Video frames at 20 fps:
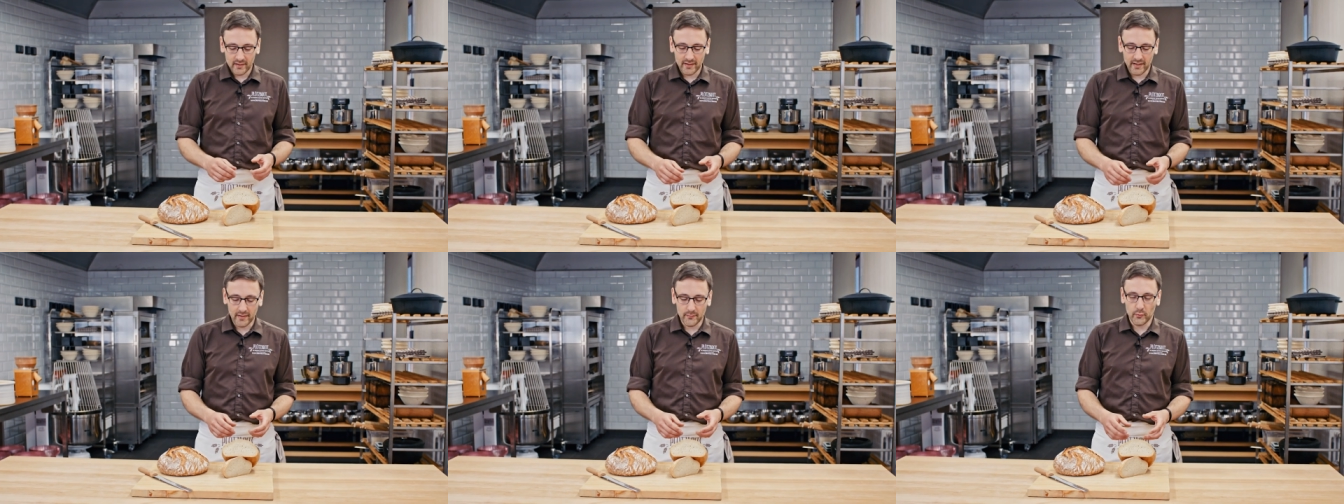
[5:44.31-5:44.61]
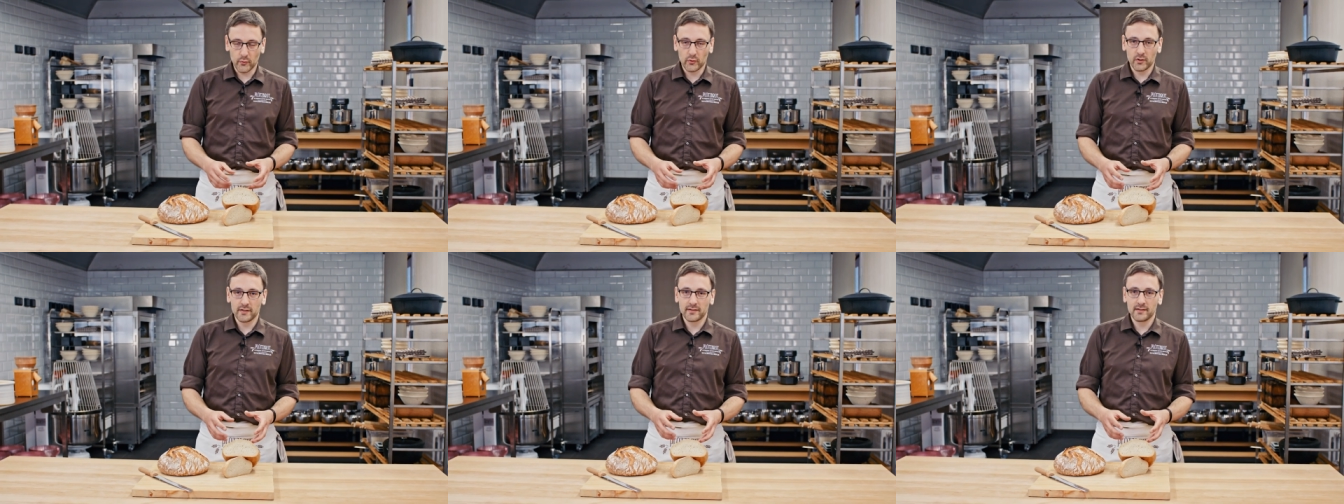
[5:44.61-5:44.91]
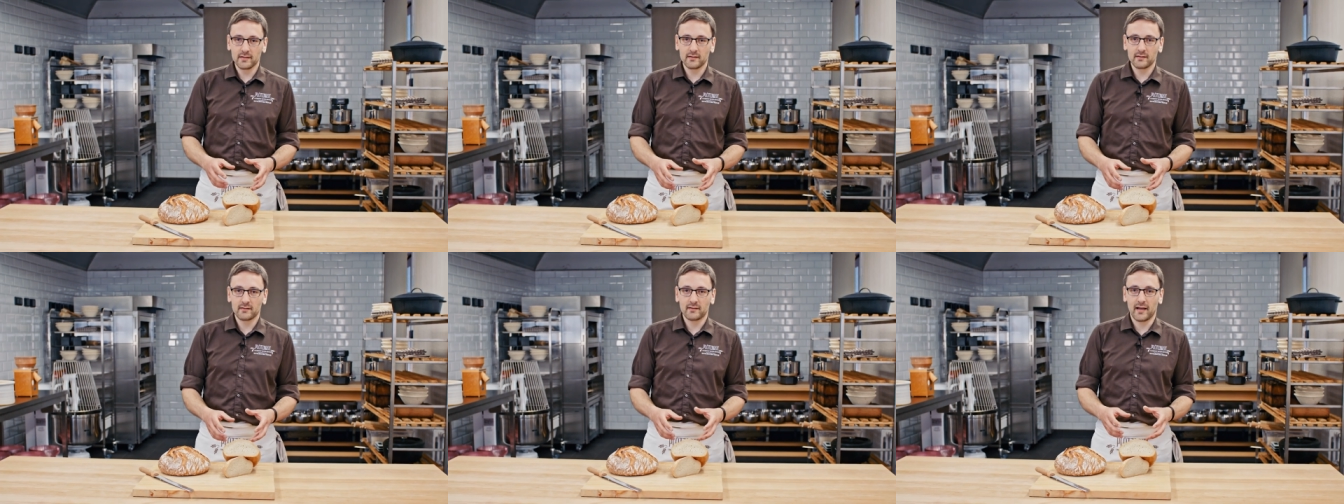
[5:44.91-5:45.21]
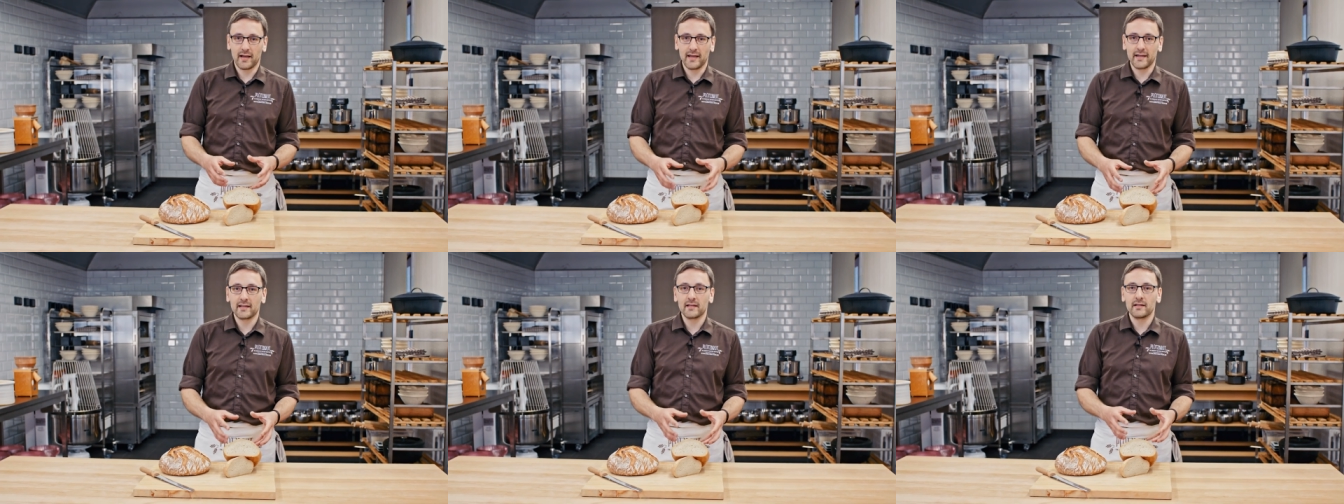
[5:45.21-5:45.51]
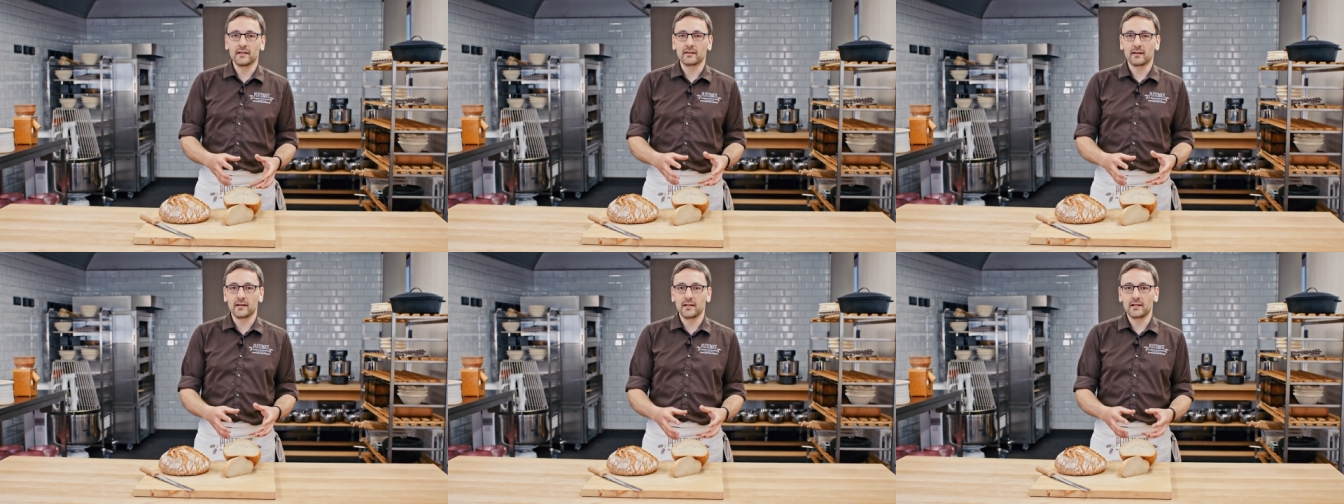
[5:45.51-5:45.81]
ermöglichen, Teige
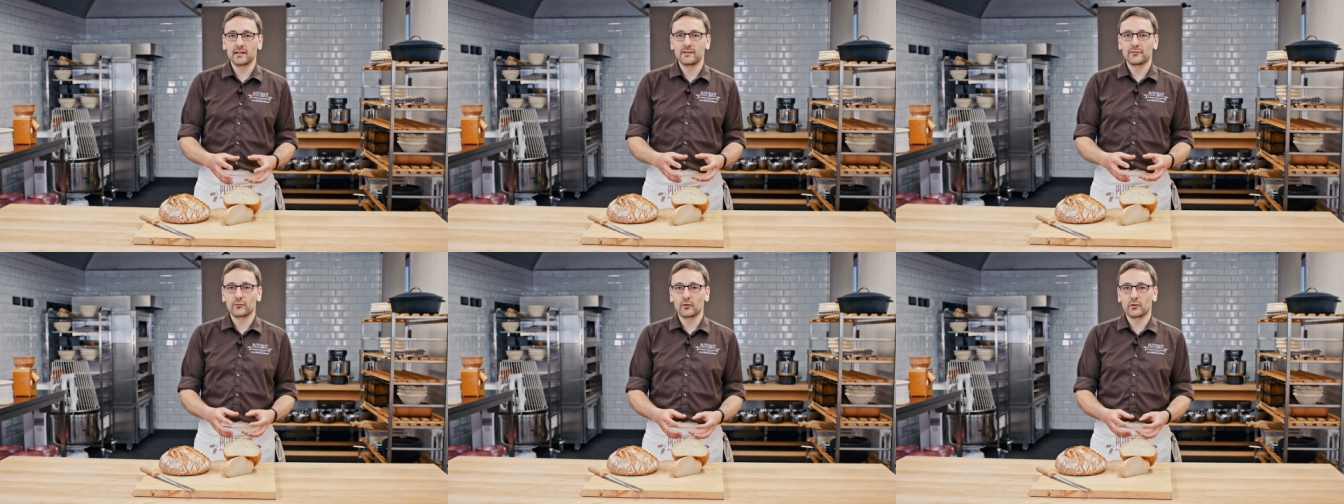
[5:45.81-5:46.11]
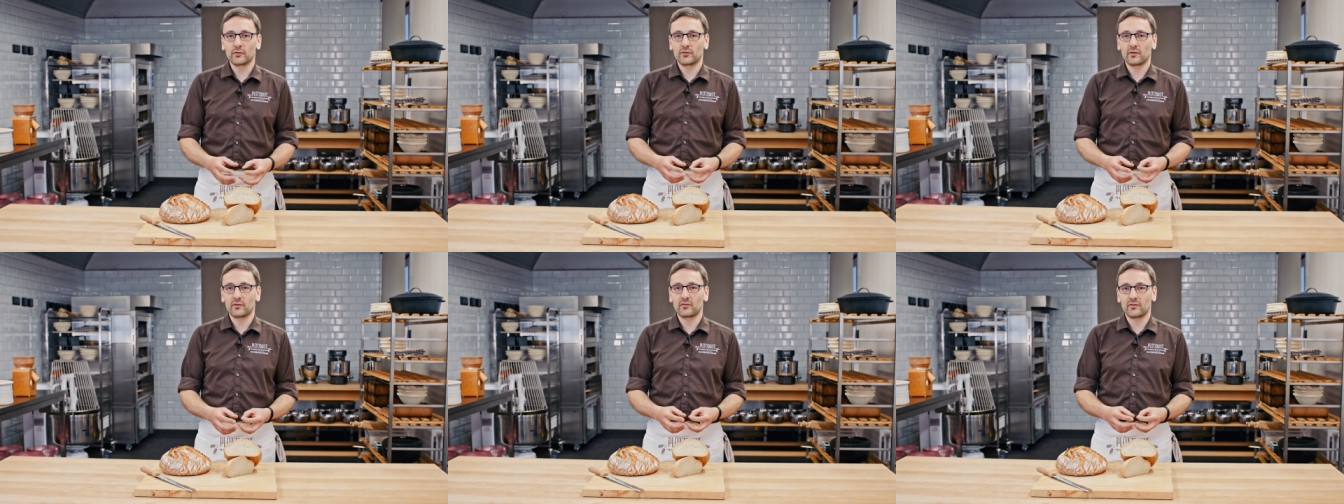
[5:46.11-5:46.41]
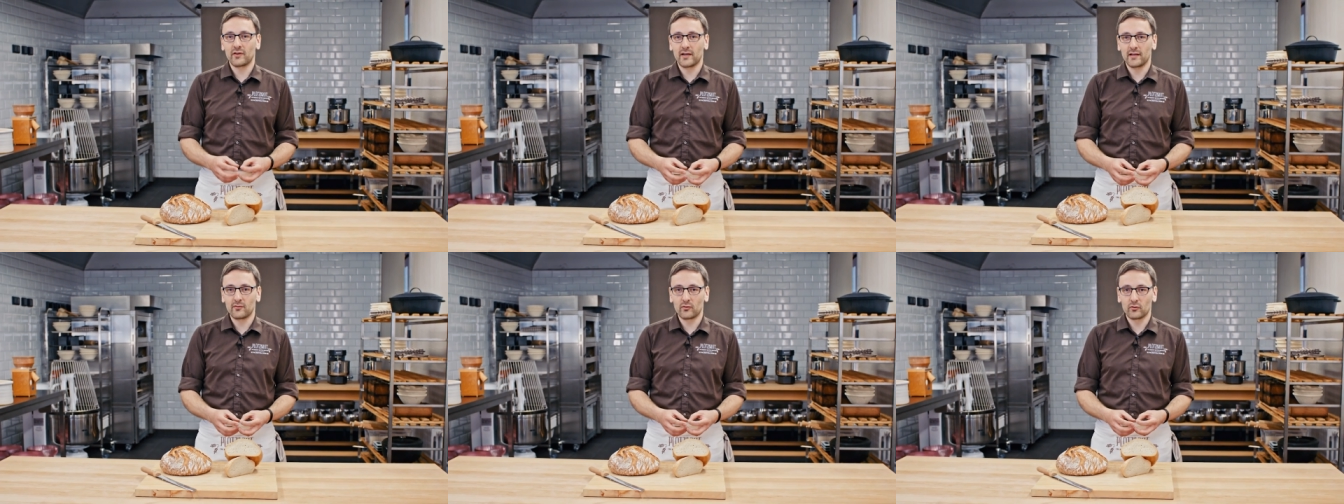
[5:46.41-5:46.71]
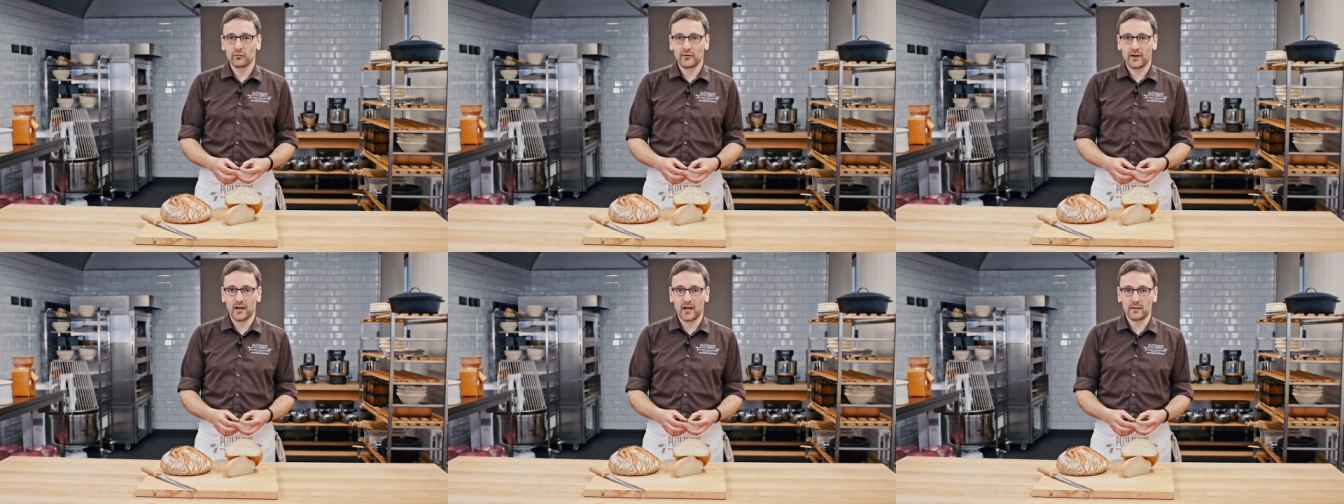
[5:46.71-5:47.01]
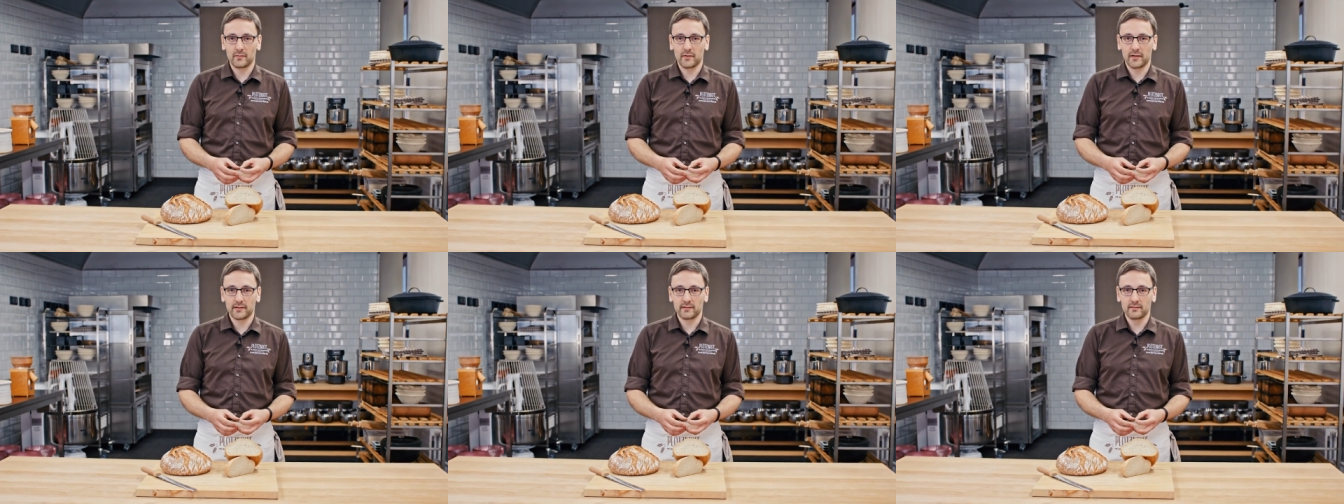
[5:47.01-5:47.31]
in relativ kurzer Zeit zu
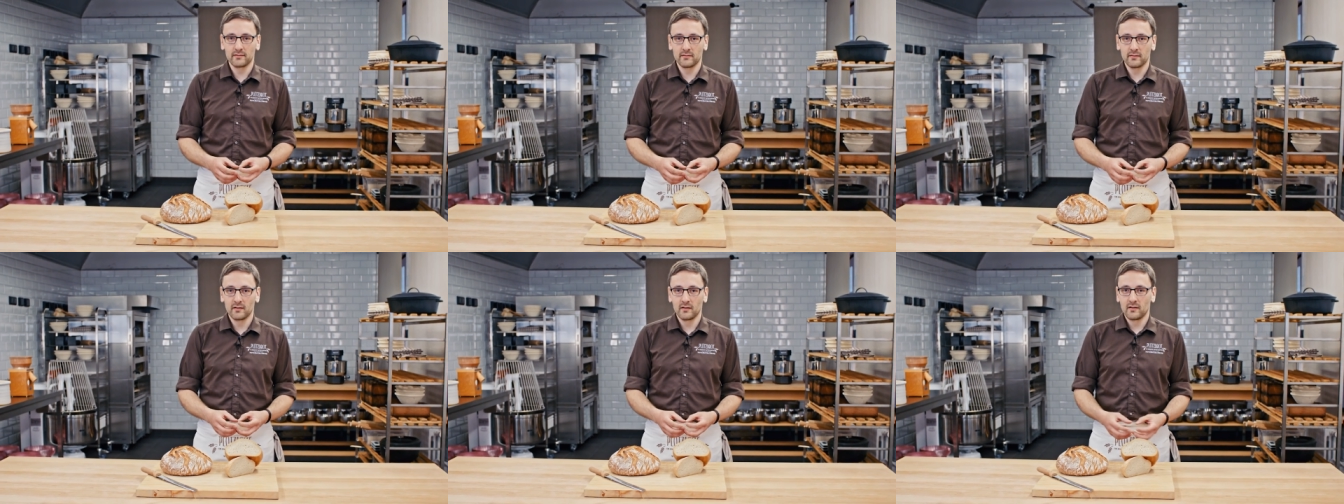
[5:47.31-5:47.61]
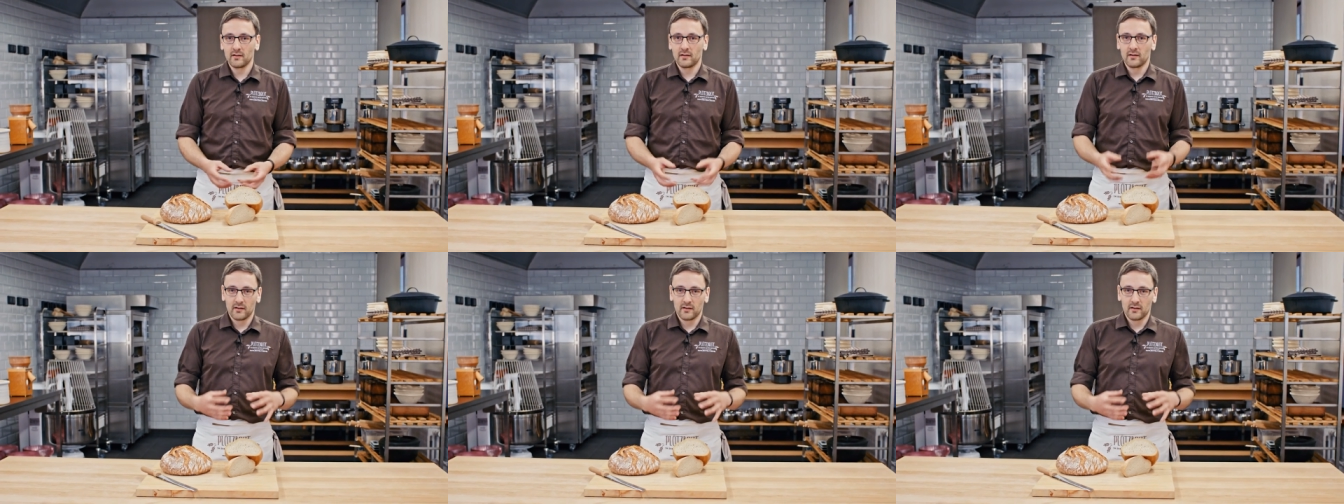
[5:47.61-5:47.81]
verarbeiten